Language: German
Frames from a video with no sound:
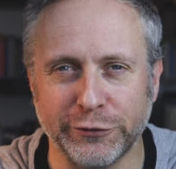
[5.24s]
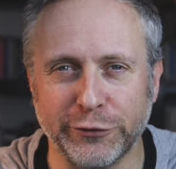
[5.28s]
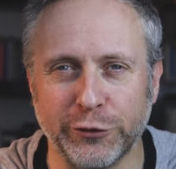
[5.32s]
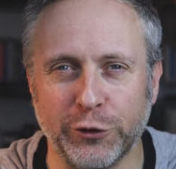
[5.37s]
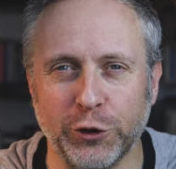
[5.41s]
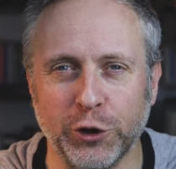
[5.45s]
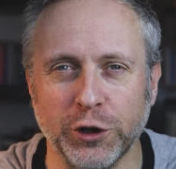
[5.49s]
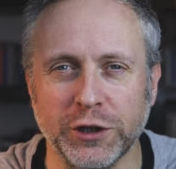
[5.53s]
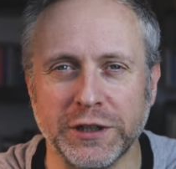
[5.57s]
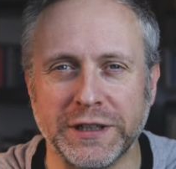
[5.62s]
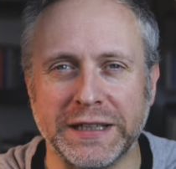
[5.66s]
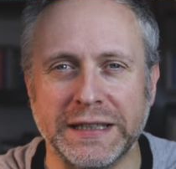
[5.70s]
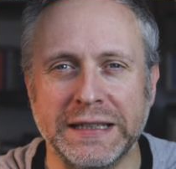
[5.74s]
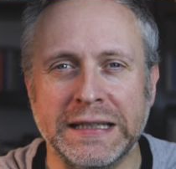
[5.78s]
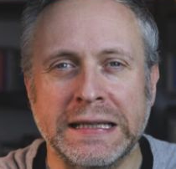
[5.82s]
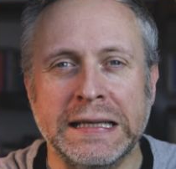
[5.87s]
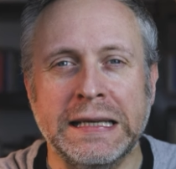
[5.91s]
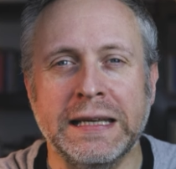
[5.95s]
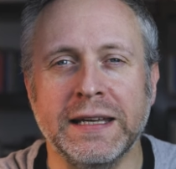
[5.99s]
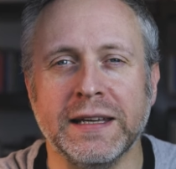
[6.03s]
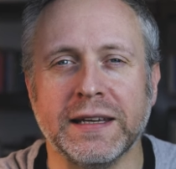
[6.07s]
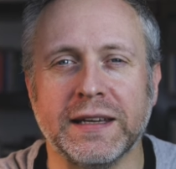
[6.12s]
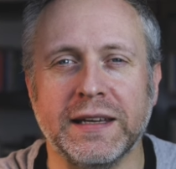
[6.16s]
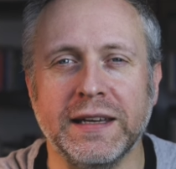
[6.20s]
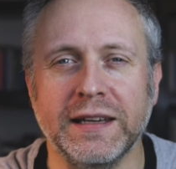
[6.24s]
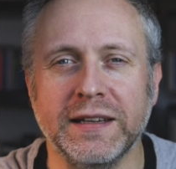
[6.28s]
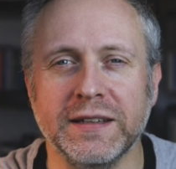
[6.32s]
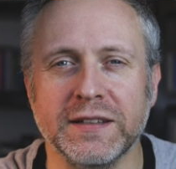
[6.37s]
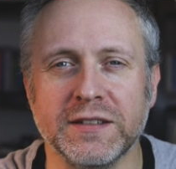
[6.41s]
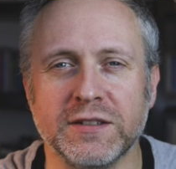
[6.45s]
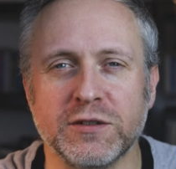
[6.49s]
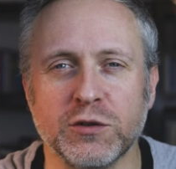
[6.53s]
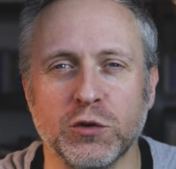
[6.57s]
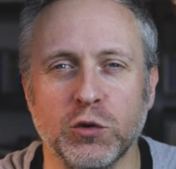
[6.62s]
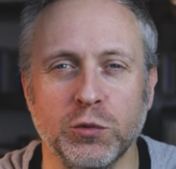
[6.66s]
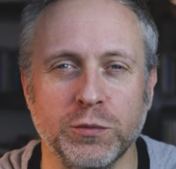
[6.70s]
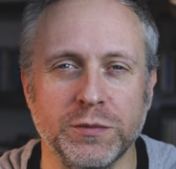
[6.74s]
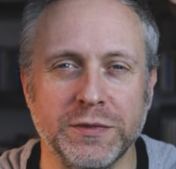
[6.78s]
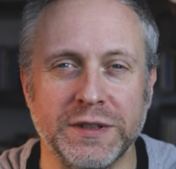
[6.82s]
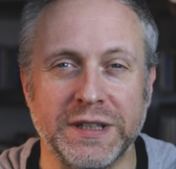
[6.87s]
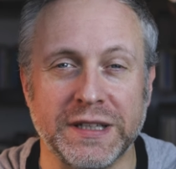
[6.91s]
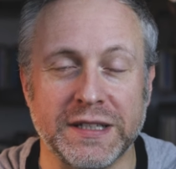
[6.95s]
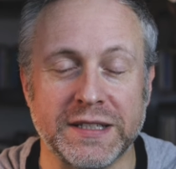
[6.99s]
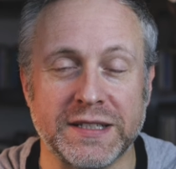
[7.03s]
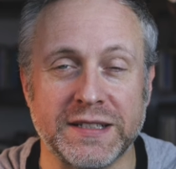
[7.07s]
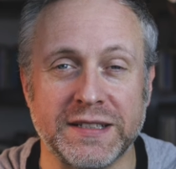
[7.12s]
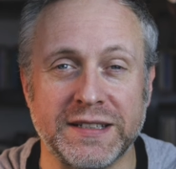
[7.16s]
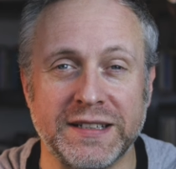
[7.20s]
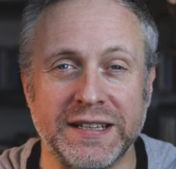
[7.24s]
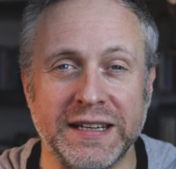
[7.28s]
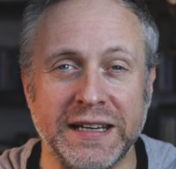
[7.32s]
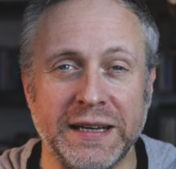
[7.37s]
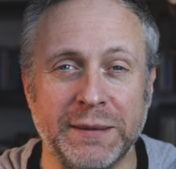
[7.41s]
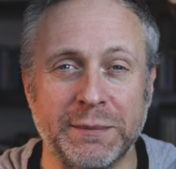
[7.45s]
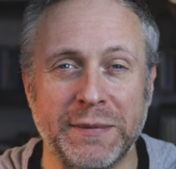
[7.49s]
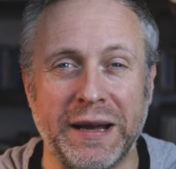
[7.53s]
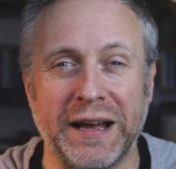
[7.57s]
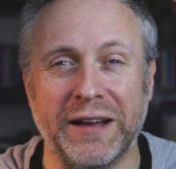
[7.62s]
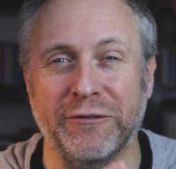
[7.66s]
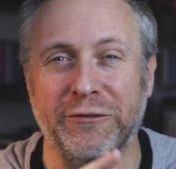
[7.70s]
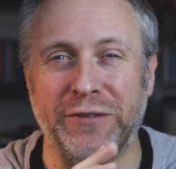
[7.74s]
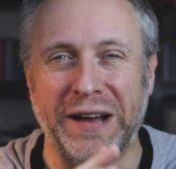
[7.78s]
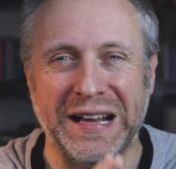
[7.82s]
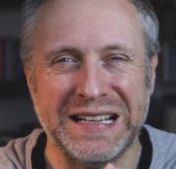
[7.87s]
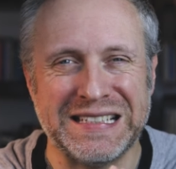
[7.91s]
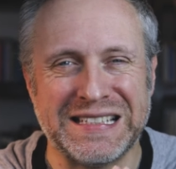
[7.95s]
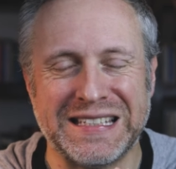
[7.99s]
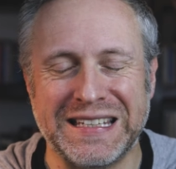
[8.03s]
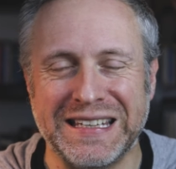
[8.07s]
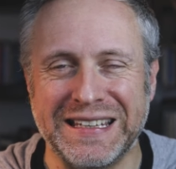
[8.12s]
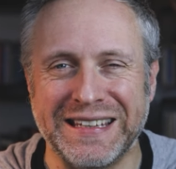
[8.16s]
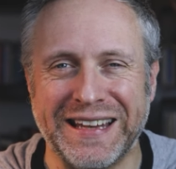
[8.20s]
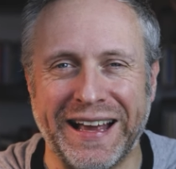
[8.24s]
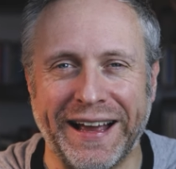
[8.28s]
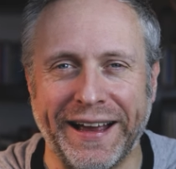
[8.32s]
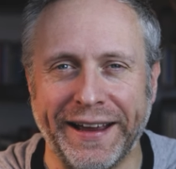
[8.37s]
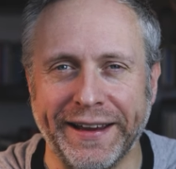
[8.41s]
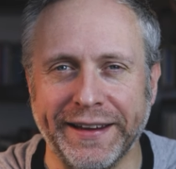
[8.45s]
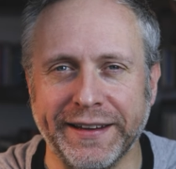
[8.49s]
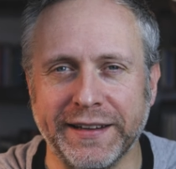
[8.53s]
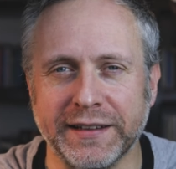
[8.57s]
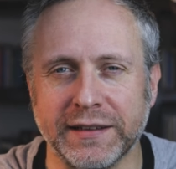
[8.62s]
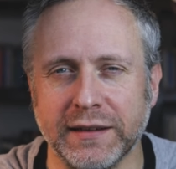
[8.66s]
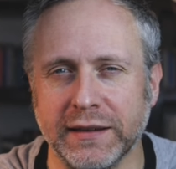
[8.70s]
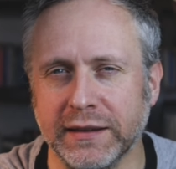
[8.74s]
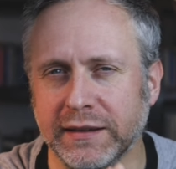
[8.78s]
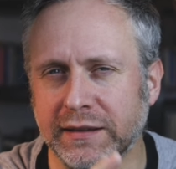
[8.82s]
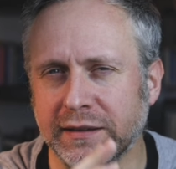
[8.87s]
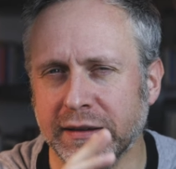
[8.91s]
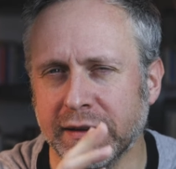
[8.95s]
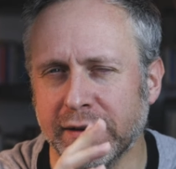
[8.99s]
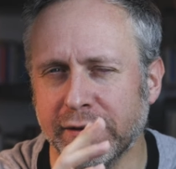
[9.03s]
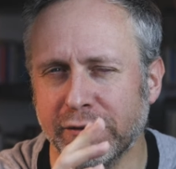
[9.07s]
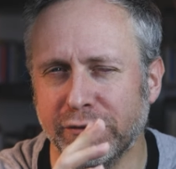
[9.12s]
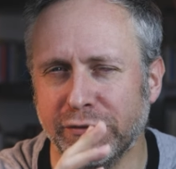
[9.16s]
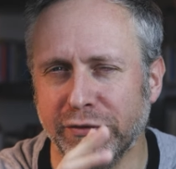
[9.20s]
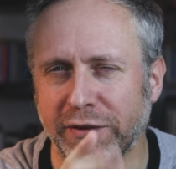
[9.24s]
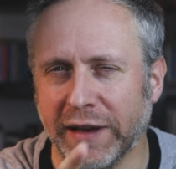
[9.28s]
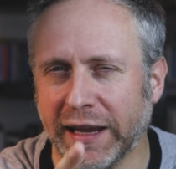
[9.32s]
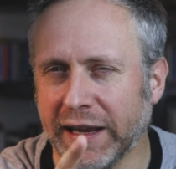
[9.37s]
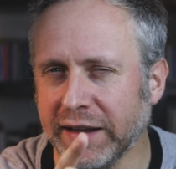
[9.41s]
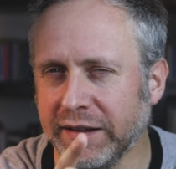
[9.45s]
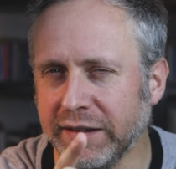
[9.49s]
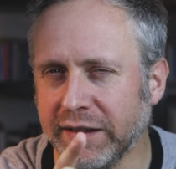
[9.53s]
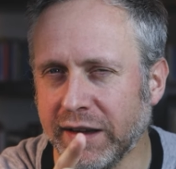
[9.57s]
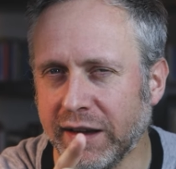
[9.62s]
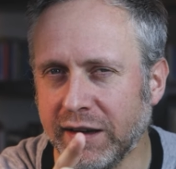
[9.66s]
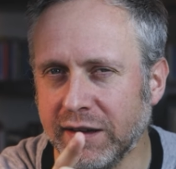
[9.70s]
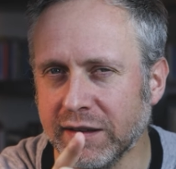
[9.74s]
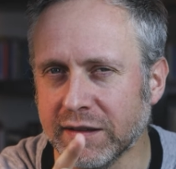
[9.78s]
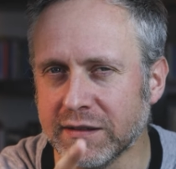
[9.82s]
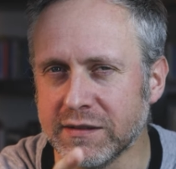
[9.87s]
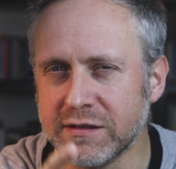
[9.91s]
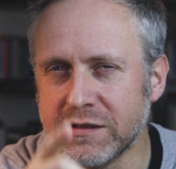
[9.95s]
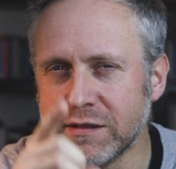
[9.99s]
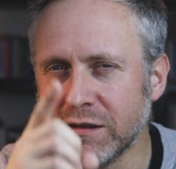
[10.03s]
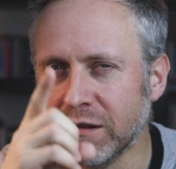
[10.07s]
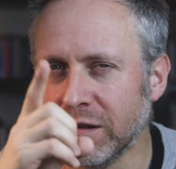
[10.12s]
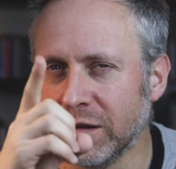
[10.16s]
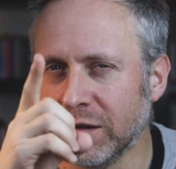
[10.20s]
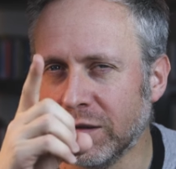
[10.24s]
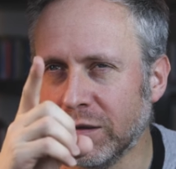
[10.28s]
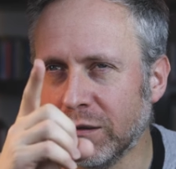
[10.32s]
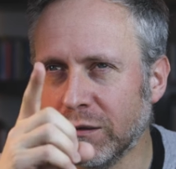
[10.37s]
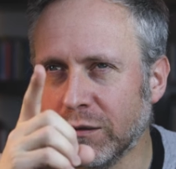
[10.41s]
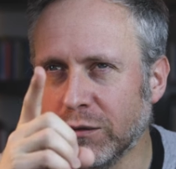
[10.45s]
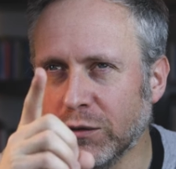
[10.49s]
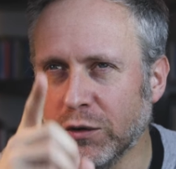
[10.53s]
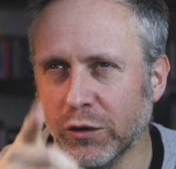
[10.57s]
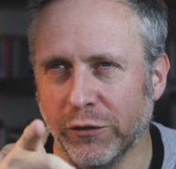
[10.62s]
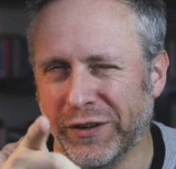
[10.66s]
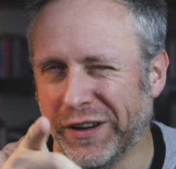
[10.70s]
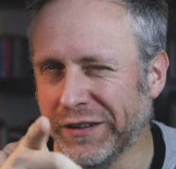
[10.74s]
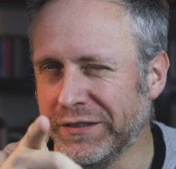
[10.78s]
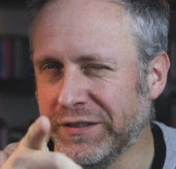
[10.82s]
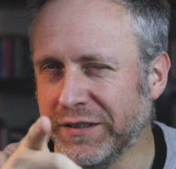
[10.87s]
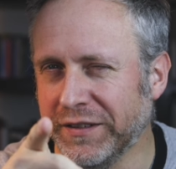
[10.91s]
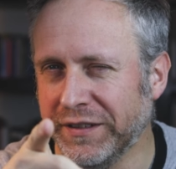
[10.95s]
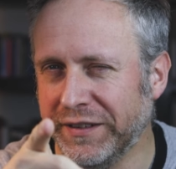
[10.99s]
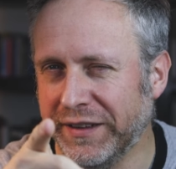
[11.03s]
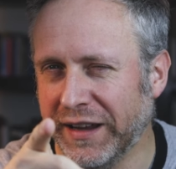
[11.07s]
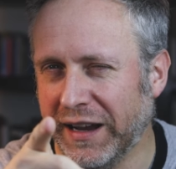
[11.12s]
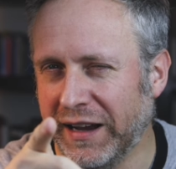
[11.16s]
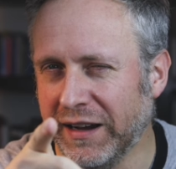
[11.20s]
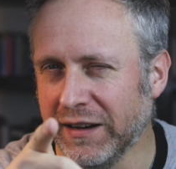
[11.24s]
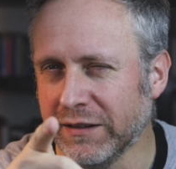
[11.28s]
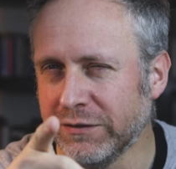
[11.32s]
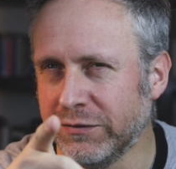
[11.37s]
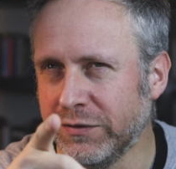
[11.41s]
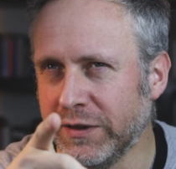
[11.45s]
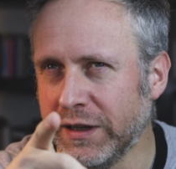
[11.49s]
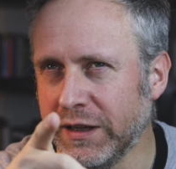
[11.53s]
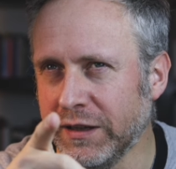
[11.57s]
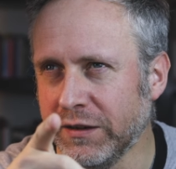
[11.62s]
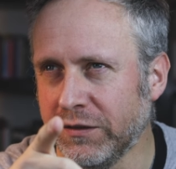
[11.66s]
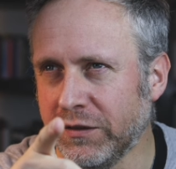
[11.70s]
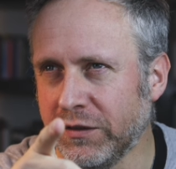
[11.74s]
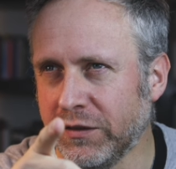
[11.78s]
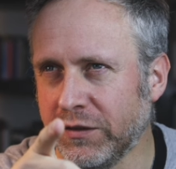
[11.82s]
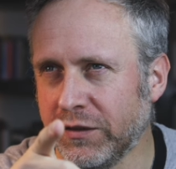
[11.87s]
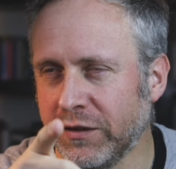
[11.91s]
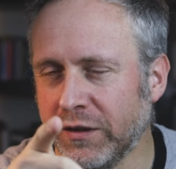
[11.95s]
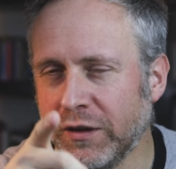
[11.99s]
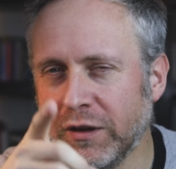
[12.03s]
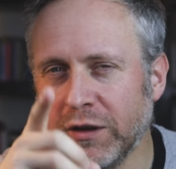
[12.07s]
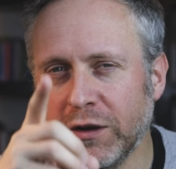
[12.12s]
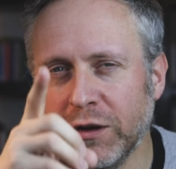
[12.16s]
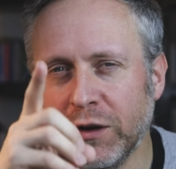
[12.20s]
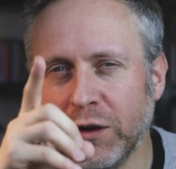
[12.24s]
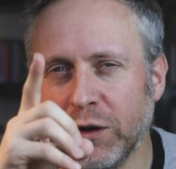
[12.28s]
Folge geht es um das Thema, was sind eigentlich Flat Darks und was sind Dark Flats